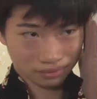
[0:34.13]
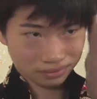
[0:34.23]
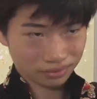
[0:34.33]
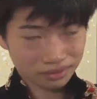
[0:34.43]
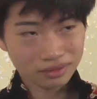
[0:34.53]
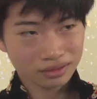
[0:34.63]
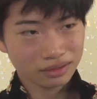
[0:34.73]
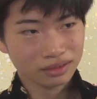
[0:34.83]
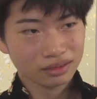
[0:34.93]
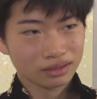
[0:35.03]
4回転
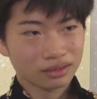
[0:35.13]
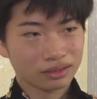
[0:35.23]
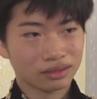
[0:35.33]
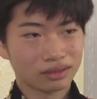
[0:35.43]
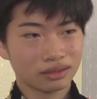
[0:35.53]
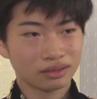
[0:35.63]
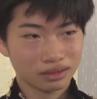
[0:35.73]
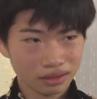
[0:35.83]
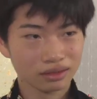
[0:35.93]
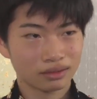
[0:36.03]
もショートフリー
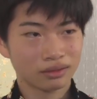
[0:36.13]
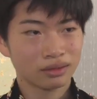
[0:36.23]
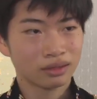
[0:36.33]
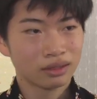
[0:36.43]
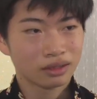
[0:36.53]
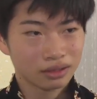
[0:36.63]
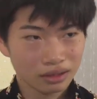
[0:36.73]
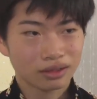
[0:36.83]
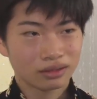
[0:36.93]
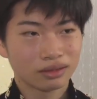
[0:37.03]
挑んでいきました
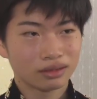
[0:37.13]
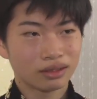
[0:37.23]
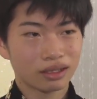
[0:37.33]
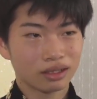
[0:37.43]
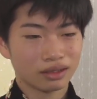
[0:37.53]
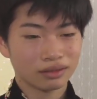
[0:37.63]
どうでしたか